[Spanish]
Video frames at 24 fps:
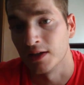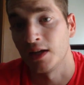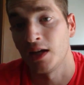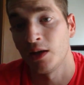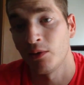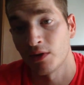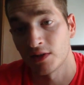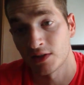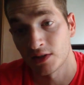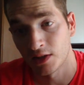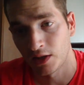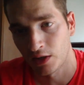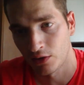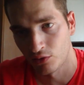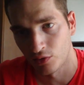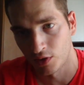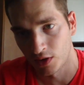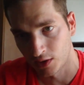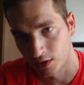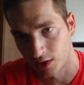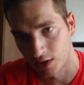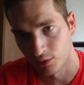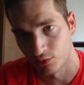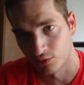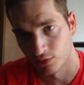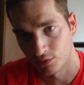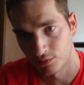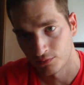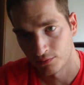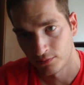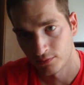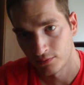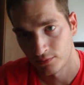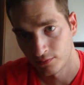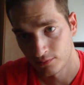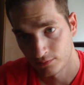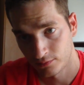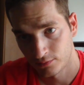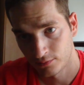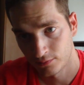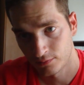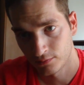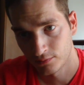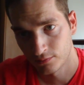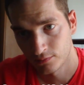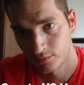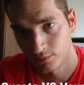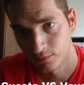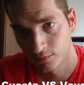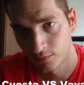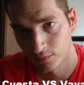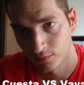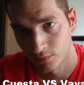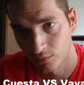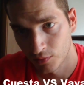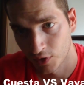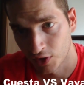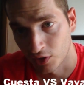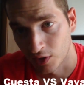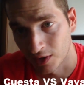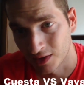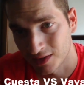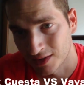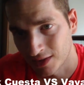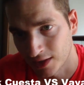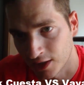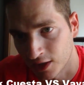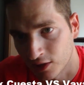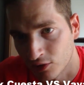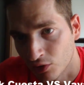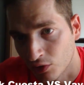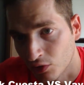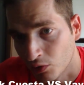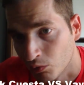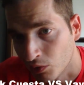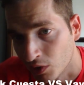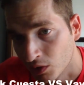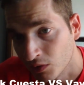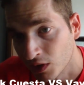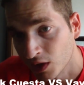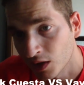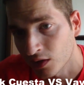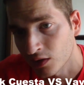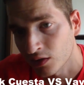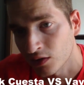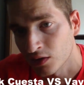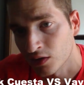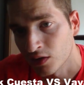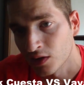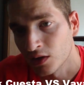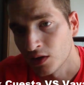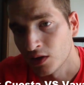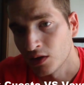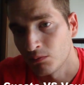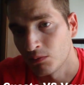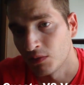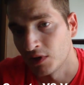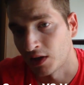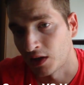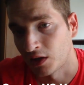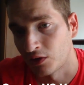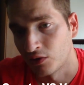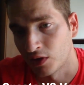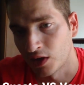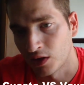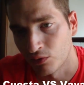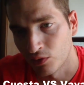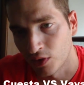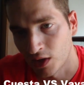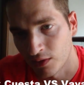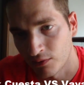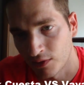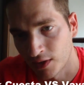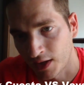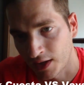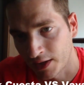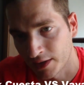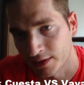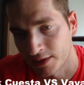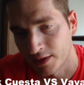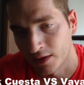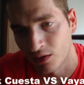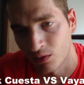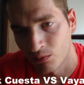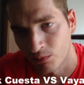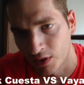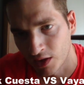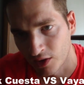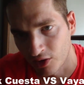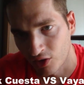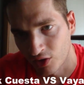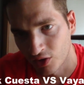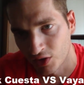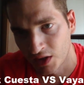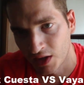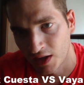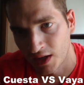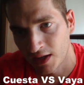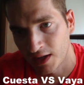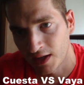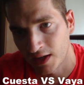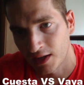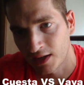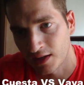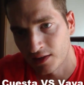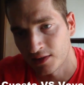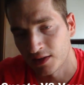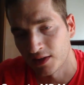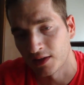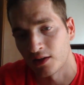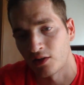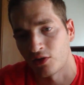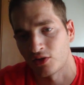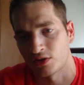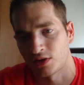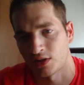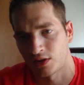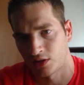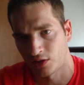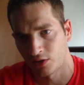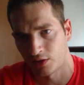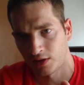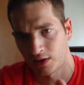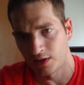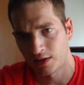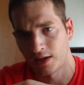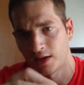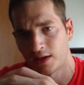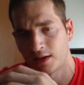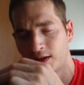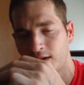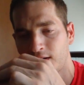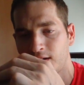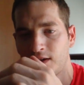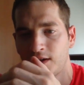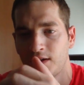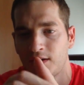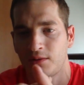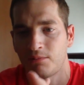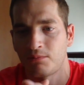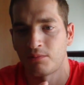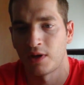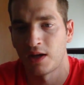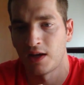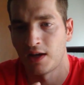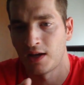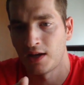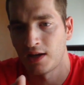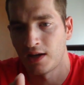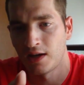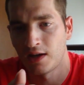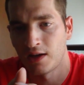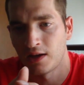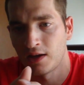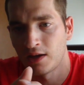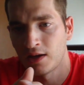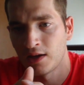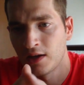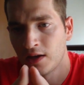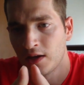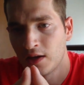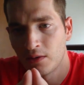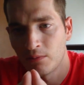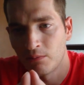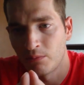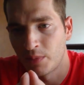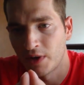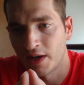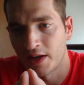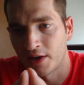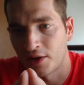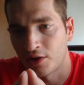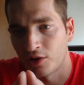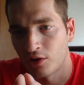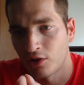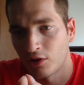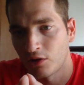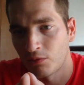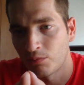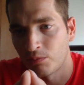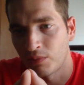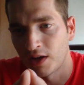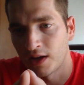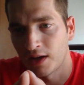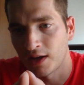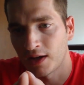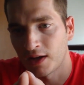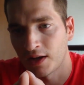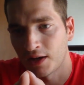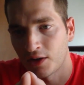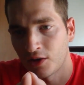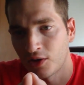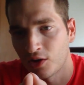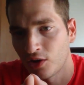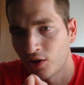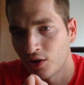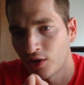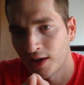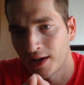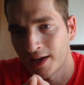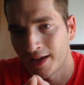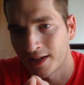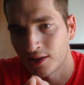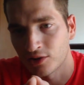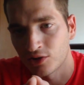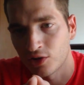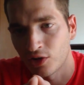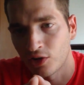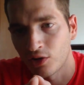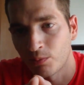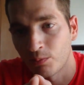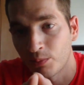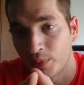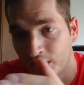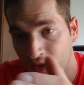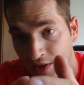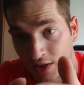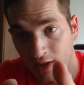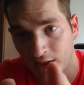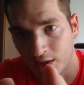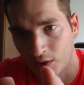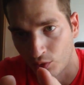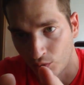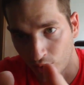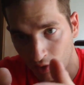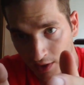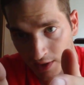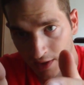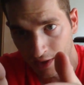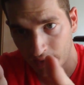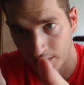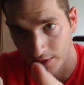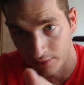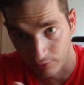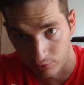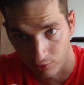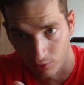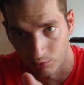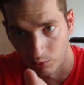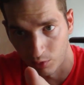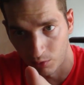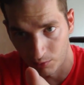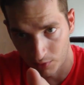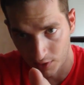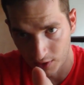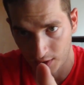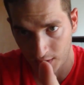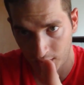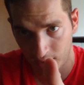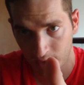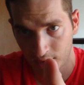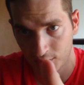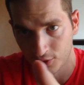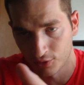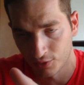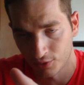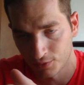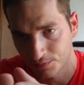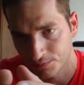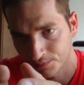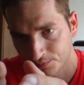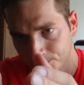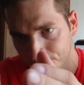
y que iba a ser educativo. Bueno, hasta ahí todo muy bien. Me dijeron que buscaban gente con mascotas que hicieran cosas extraordinarias, perros, pájaros, gatos, peces que jugaran al fútbol, me dijeron.